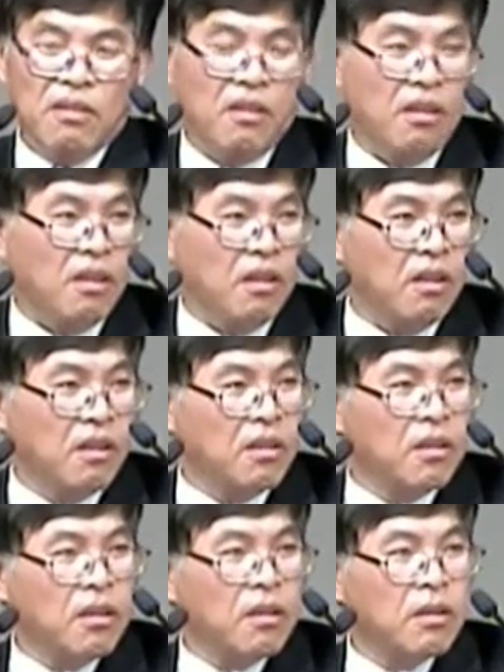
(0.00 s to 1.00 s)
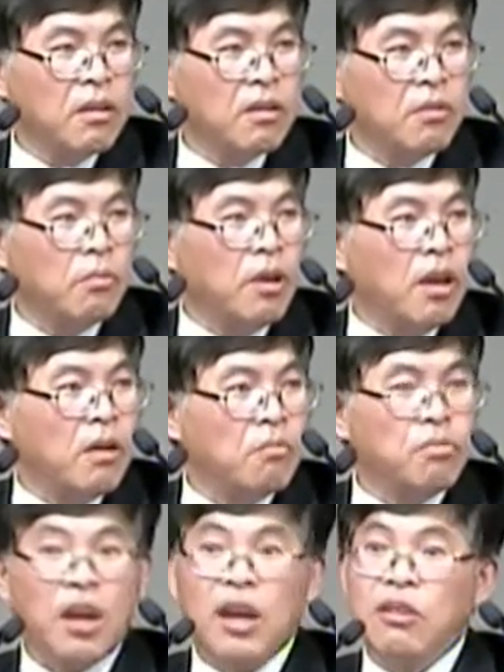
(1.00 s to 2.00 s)
예. 왜
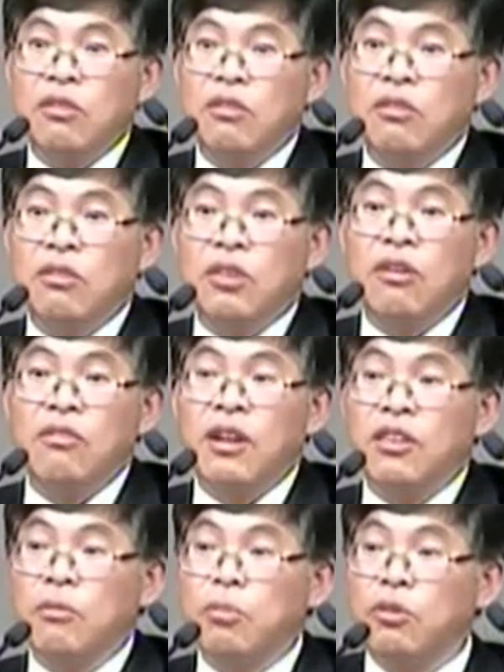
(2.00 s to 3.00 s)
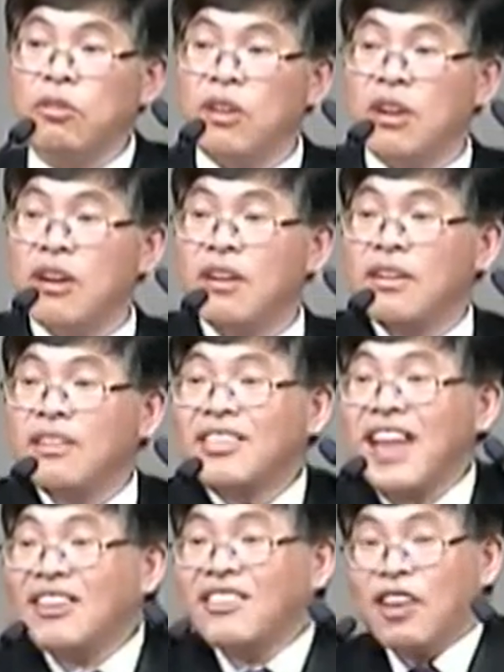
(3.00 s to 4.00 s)
우리 아이들은 태어날 때부터
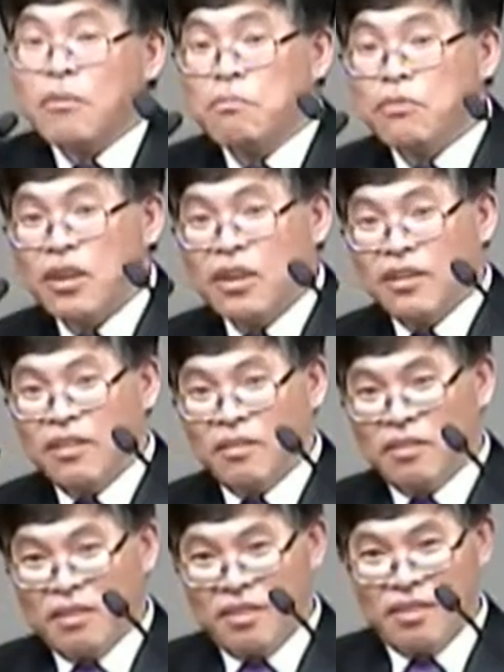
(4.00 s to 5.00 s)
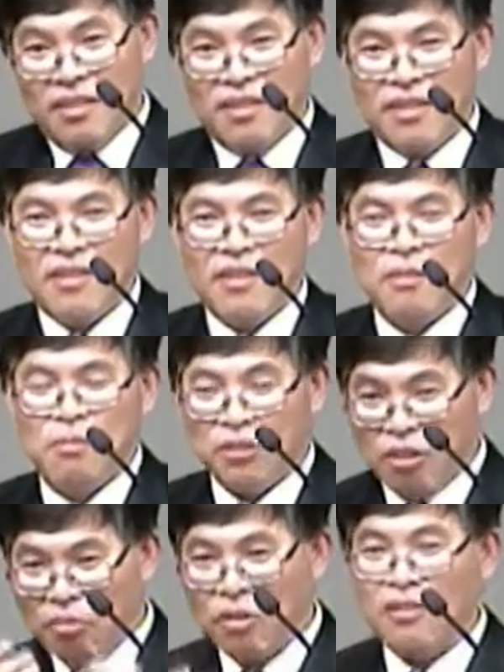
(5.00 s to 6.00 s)
따뜻한 물에
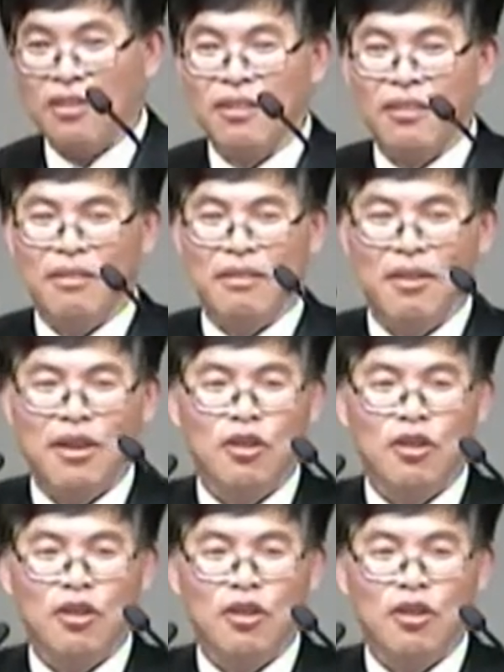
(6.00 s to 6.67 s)
세수했잖아요.